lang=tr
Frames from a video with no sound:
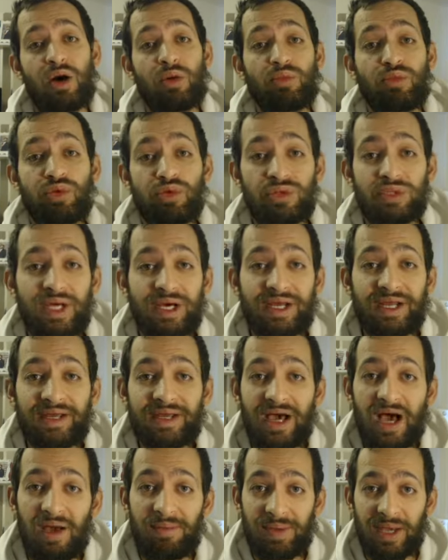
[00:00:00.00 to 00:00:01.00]
Bunlara
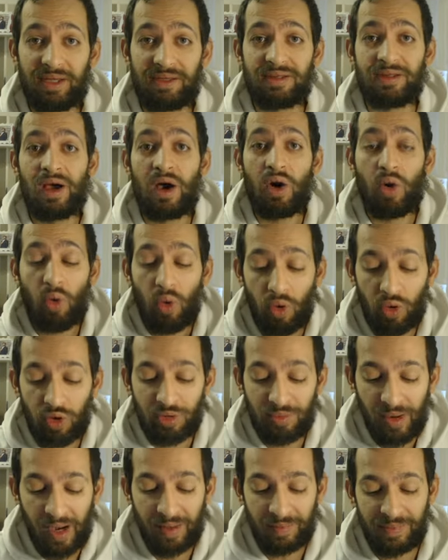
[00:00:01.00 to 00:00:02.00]
rağmen
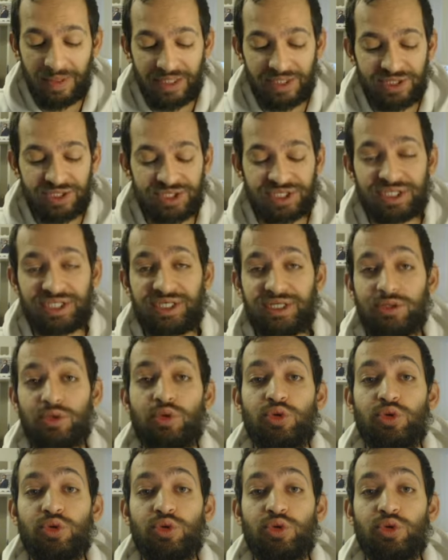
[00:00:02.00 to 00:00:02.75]
orman binicisinin